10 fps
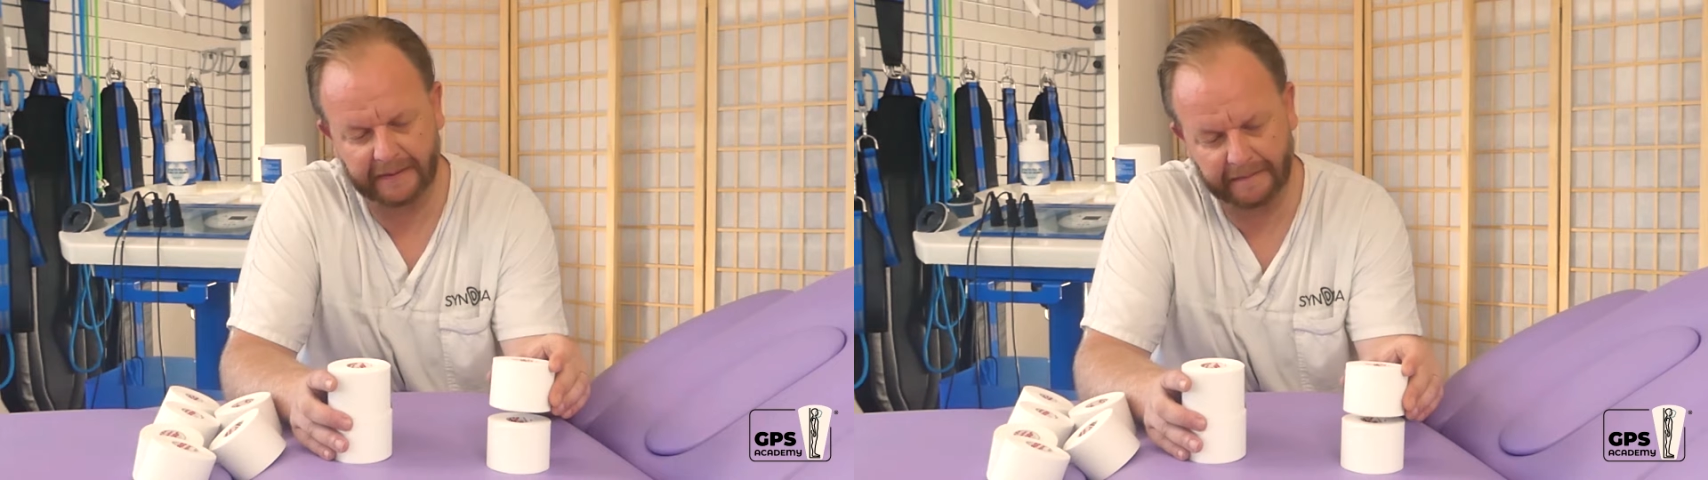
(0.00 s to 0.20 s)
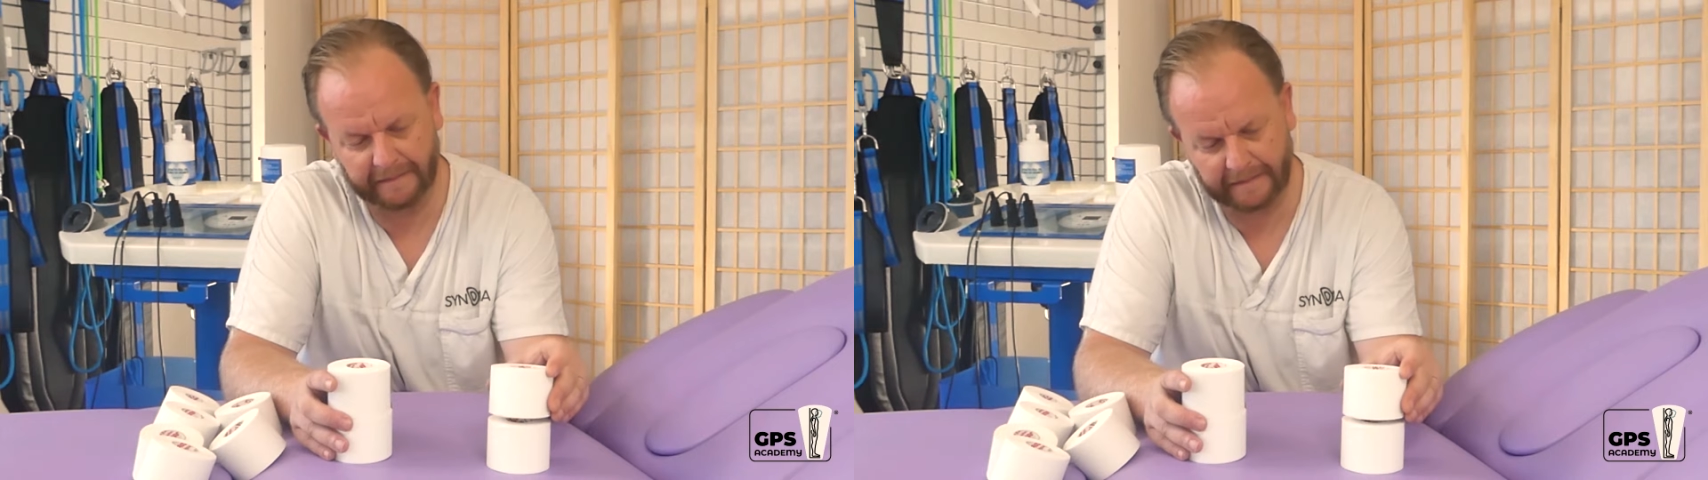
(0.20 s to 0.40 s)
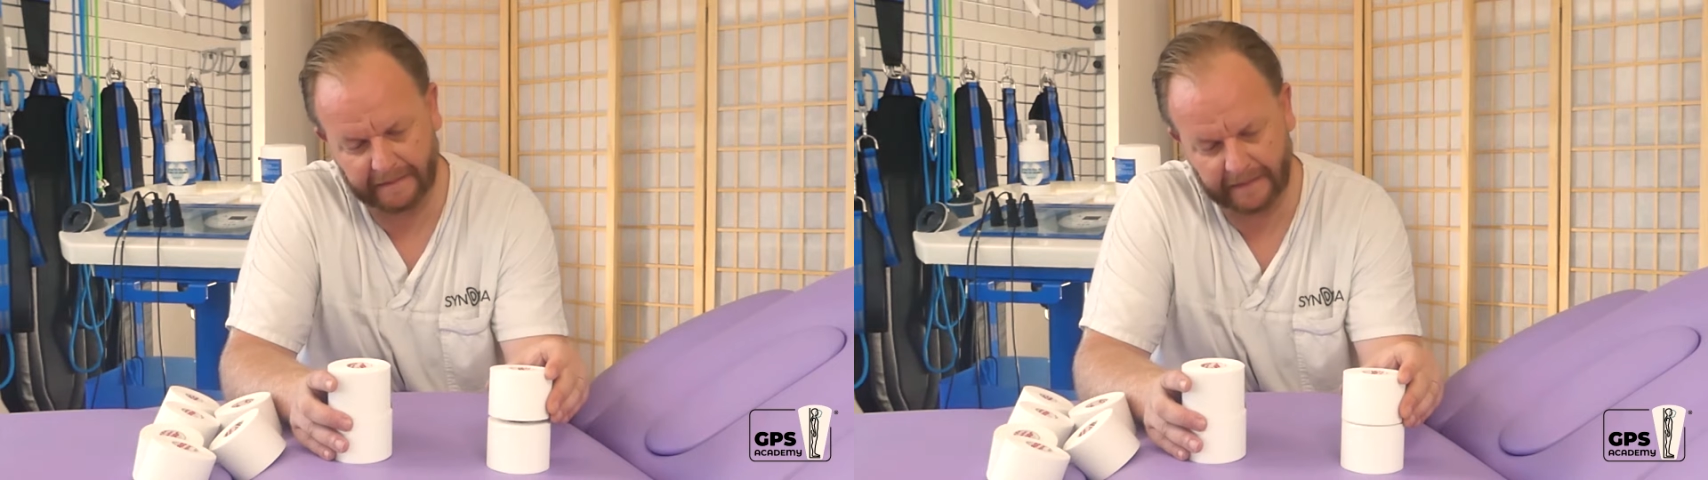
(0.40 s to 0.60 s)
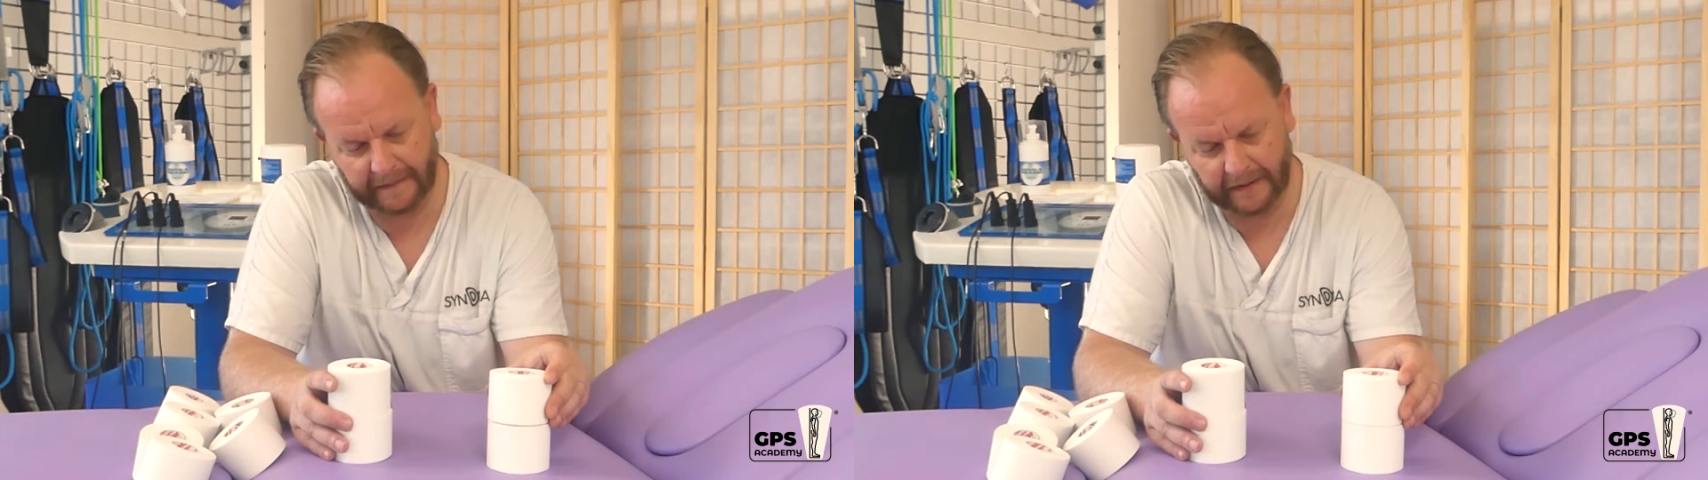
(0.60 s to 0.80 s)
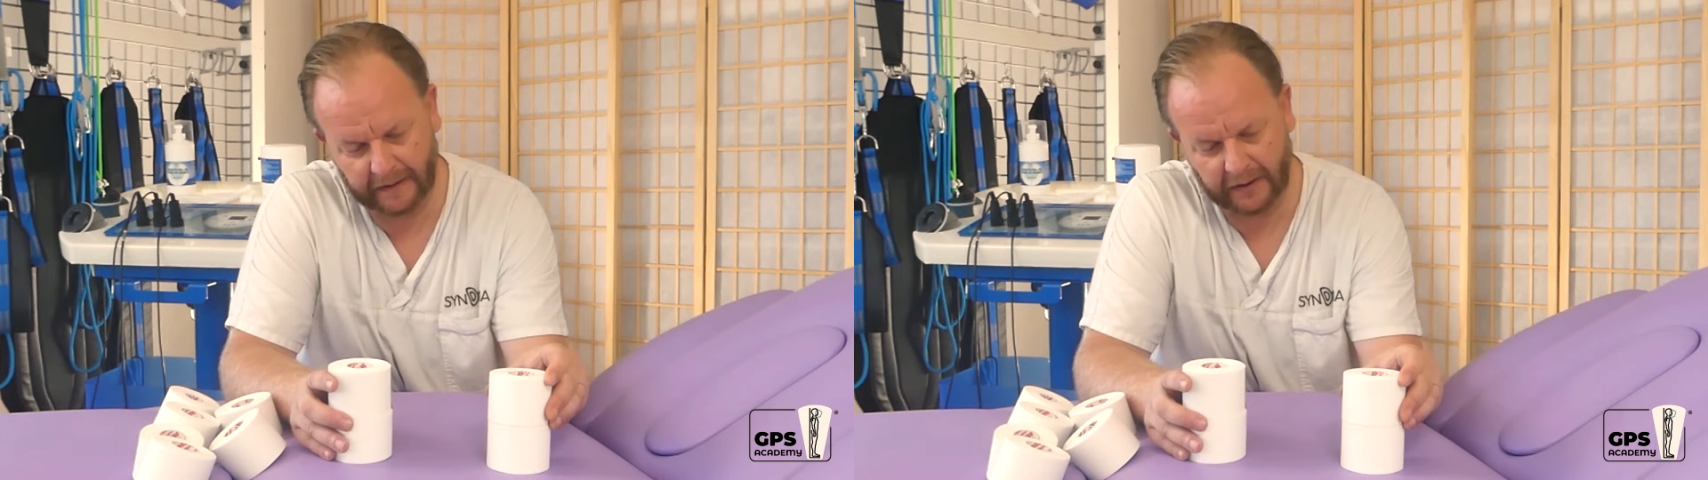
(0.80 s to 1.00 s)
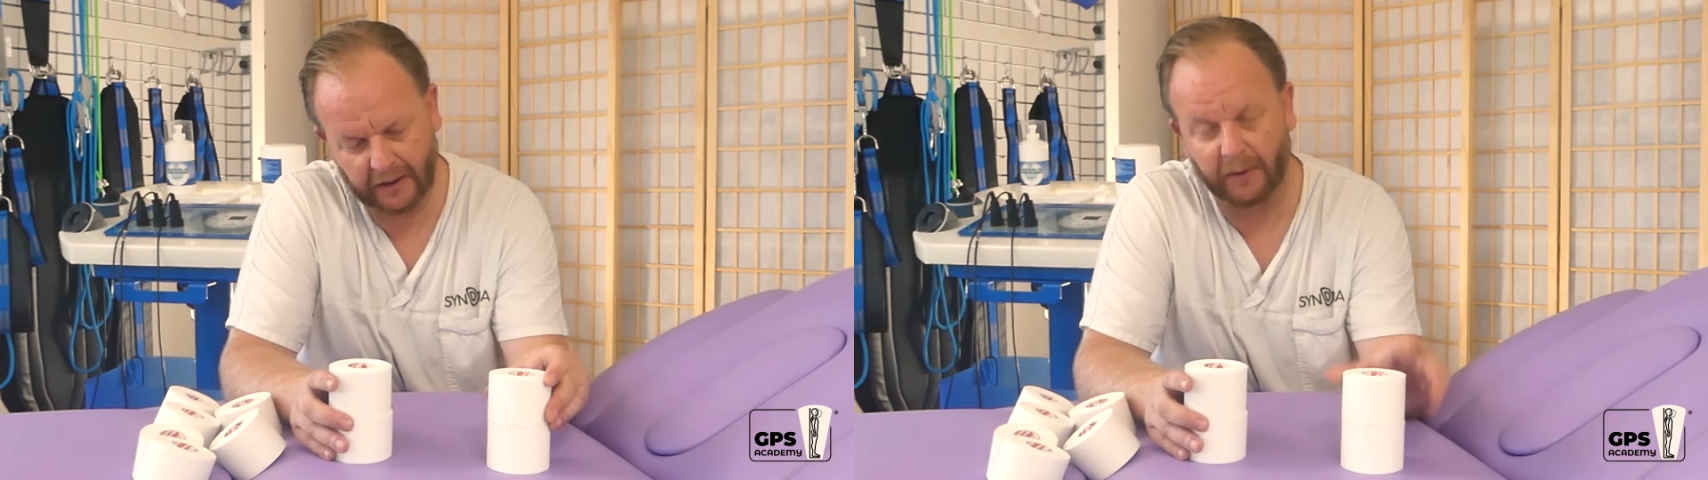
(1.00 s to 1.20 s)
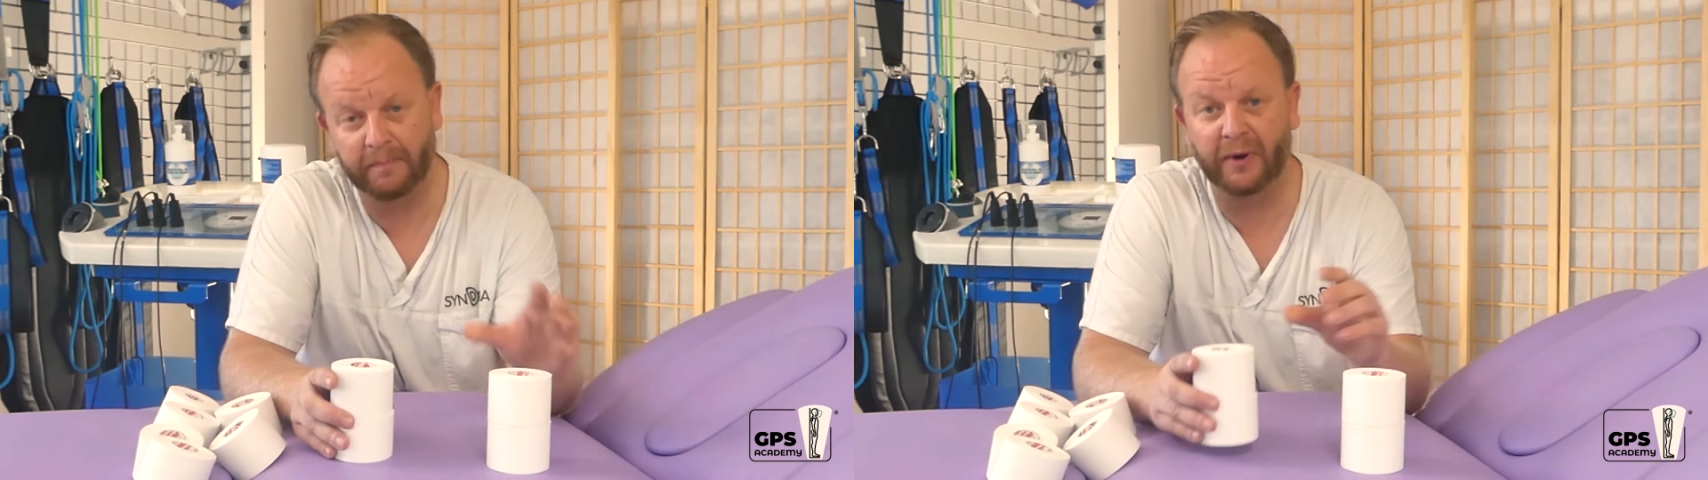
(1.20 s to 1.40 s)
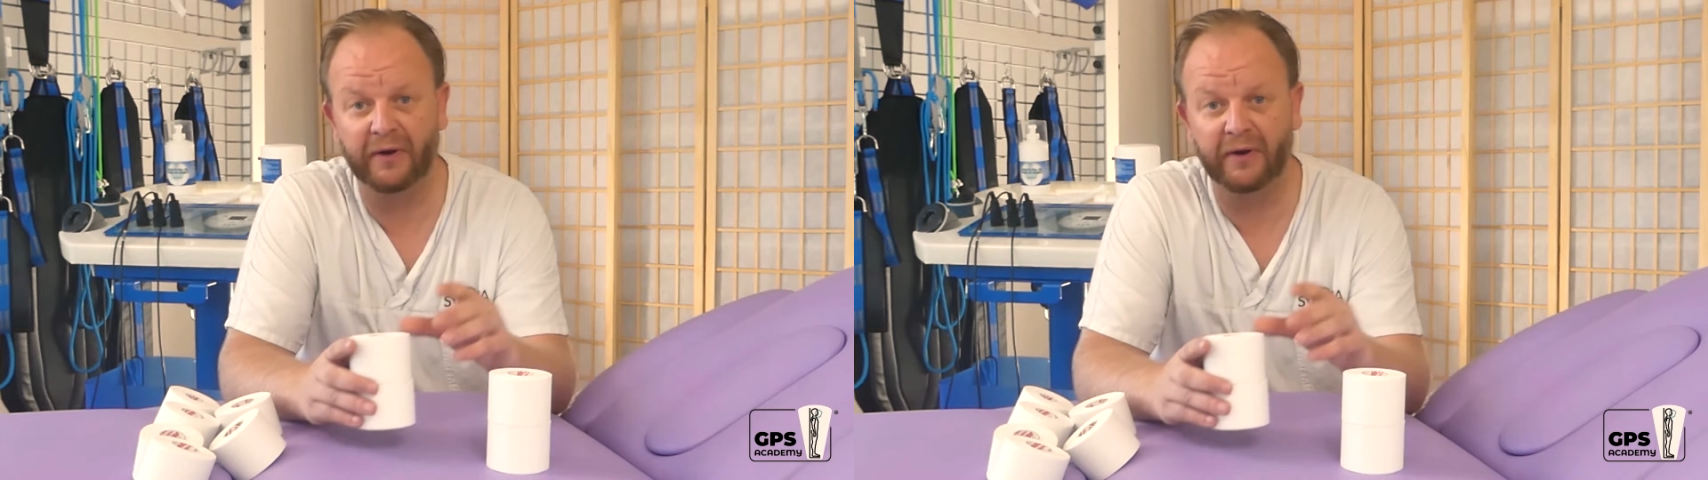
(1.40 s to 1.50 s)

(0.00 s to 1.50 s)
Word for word: del corpo sono